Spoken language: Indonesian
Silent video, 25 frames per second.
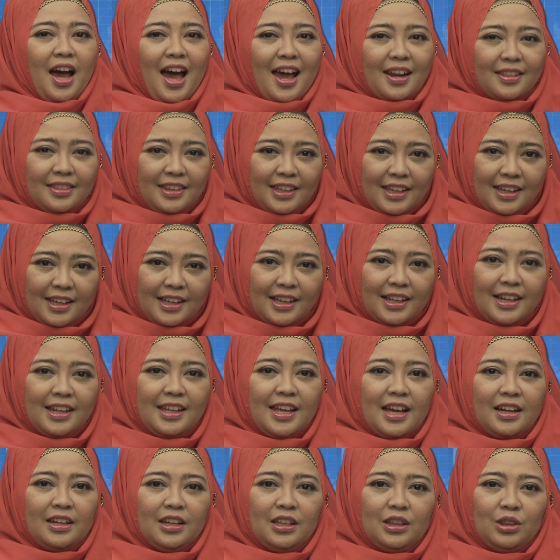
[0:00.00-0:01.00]
artikel
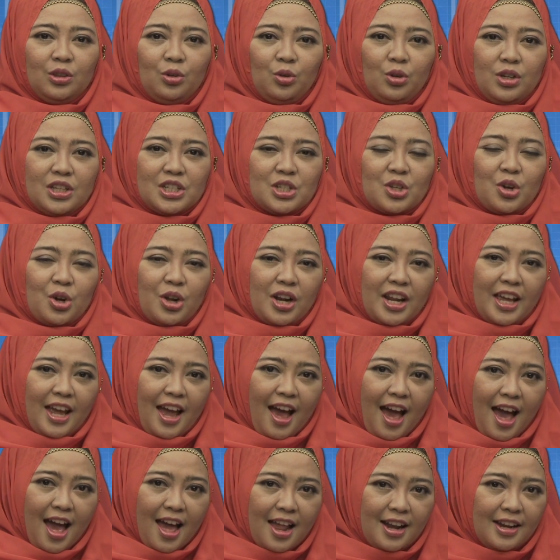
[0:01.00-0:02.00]
yang ditulis oleh
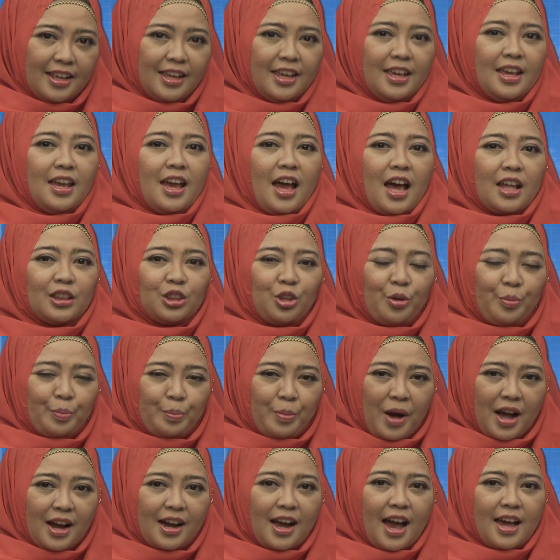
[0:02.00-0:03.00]
ahli atau
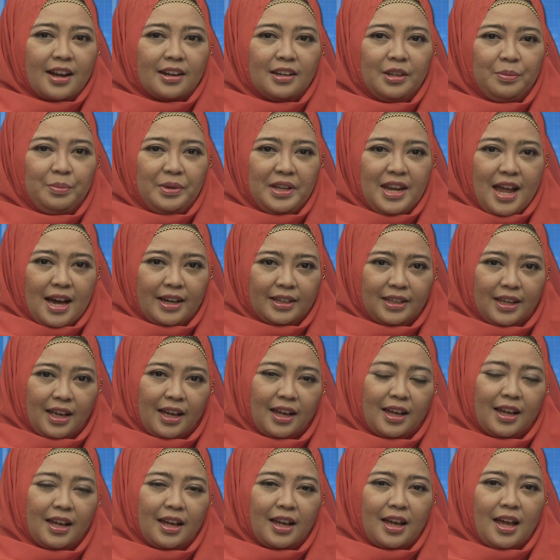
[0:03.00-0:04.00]
pakar di bidangnya.
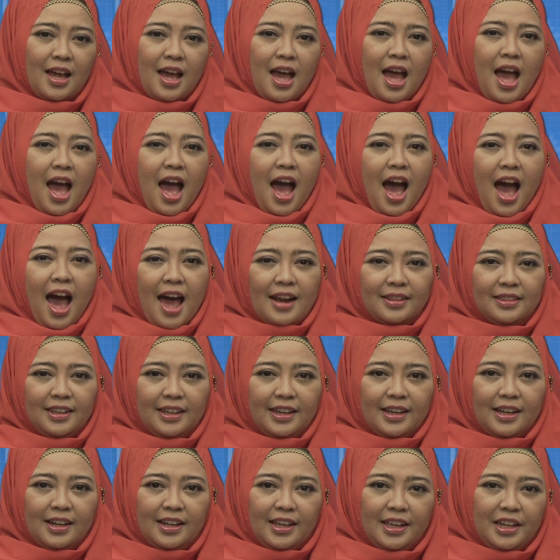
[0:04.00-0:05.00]

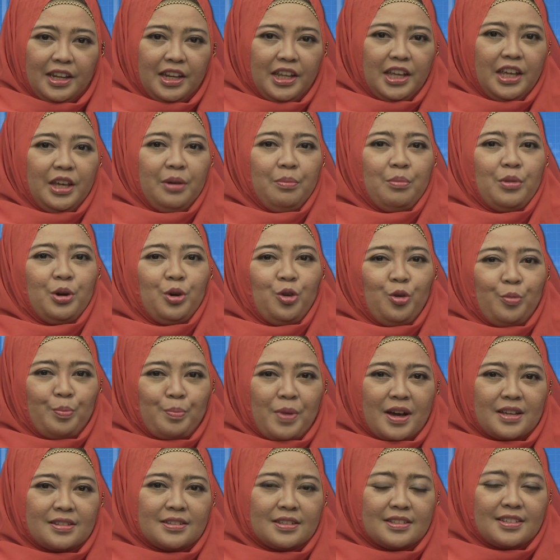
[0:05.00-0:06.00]
Artikel ini
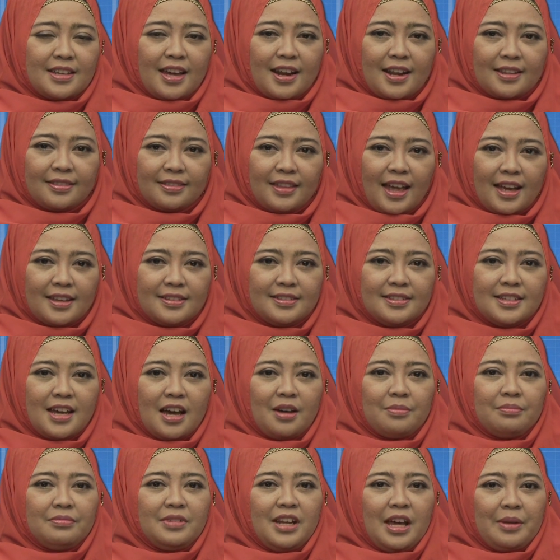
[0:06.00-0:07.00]
mengupas secara
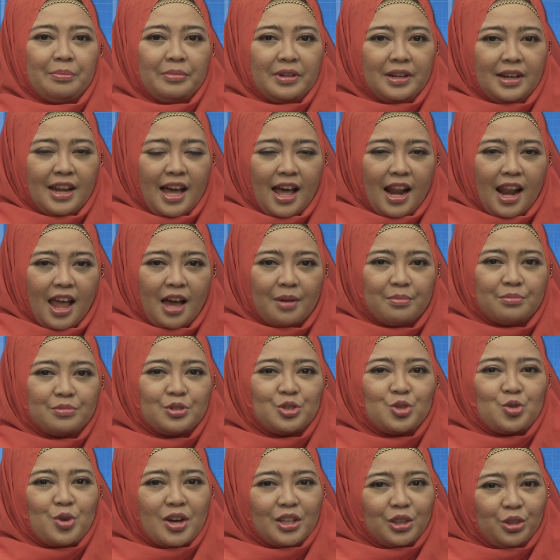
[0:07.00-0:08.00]
tajam dan mendalam
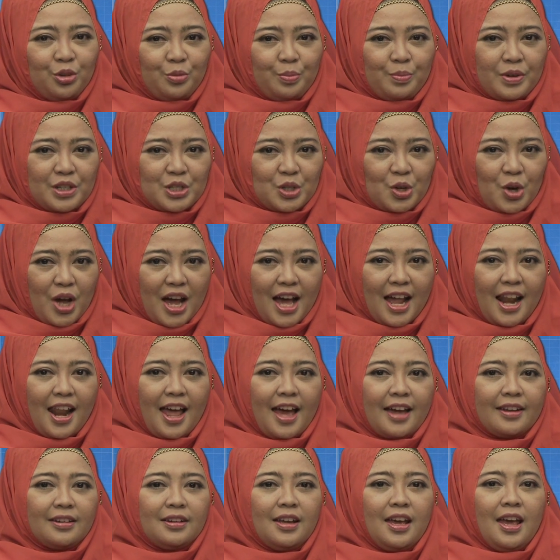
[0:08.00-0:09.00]
suatu
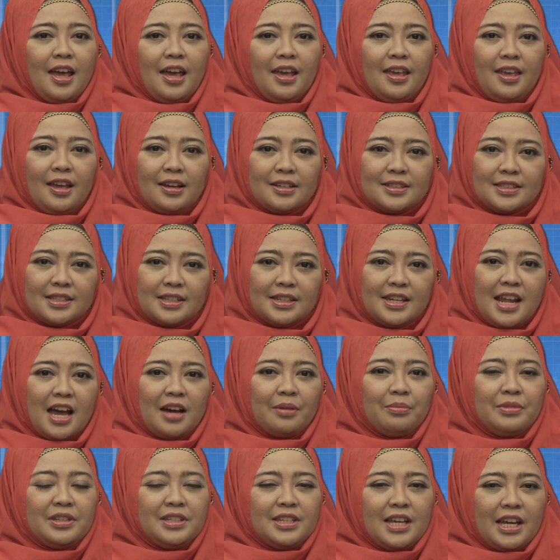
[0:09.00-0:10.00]
persoalan yang sedang
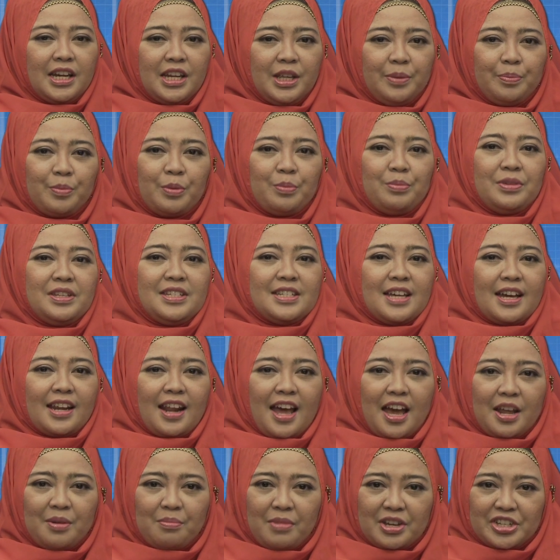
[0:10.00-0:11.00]
menjadi
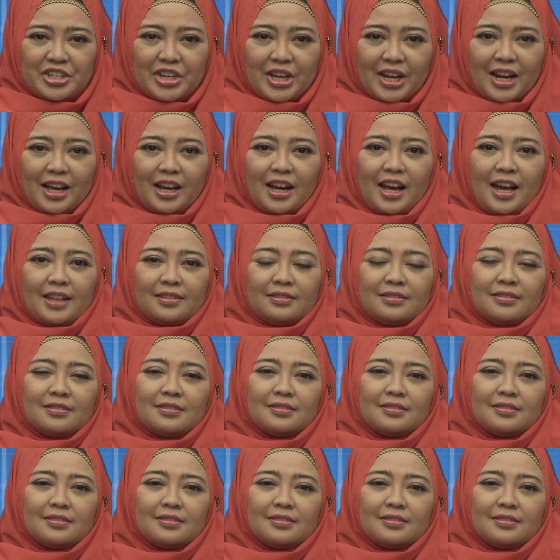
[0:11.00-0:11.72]
pembicaraan masyarakat.